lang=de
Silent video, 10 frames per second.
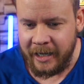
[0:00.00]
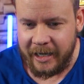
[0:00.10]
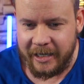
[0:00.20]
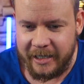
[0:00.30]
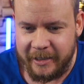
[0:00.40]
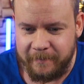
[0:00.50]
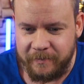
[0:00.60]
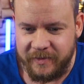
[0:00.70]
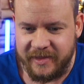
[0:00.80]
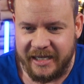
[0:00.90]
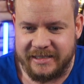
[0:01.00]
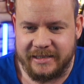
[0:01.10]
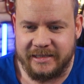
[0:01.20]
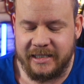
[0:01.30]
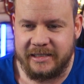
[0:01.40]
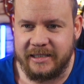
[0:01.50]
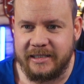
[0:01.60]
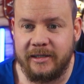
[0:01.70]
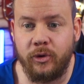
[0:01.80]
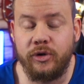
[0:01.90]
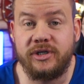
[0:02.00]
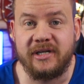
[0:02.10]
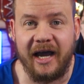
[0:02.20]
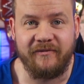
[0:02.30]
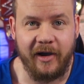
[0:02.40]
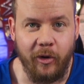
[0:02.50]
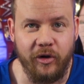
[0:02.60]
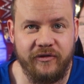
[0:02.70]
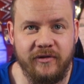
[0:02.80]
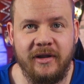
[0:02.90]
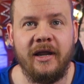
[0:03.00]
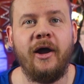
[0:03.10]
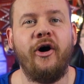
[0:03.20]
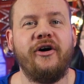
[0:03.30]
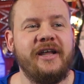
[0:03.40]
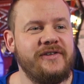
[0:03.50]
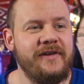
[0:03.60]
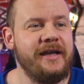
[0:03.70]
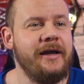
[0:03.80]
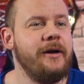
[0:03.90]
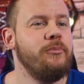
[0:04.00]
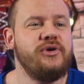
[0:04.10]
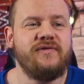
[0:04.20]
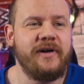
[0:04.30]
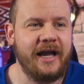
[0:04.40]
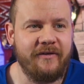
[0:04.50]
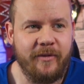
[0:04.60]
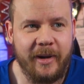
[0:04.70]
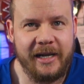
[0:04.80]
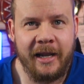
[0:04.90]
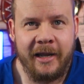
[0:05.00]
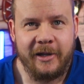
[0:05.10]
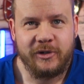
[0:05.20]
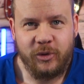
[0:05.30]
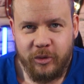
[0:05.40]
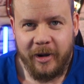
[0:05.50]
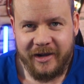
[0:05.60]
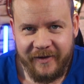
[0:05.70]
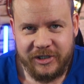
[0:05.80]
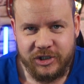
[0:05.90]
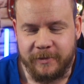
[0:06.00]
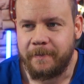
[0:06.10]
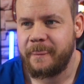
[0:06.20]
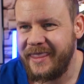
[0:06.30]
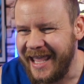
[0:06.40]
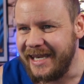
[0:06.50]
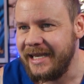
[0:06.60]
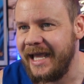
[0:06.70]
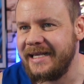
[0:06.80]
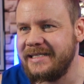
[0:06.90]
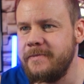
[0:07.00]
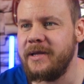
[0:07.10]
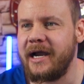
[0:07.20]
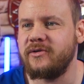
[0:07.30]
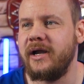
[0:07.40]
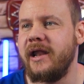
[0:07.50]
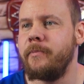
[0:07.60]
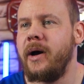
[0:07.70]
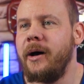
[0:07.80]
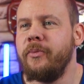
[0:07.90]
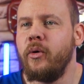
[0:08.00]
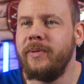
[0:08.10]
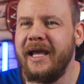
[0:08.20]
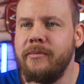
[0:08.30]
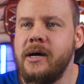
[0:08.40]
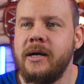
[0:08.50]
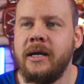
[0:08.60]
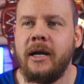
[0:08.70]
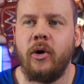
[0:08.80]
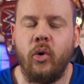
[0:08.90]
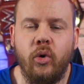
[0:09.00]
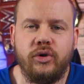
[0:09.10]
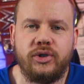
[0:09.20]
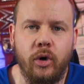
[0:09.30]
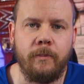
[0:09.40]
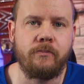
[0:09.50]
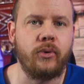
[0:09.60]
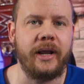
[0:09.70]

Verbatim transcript: ähm, dass sich Gerüchte einfach häufen und deswegen müssen wir hier einfach mal drüber quatschen. Denn es gibt aktuell ein paar Probleme rund um Bray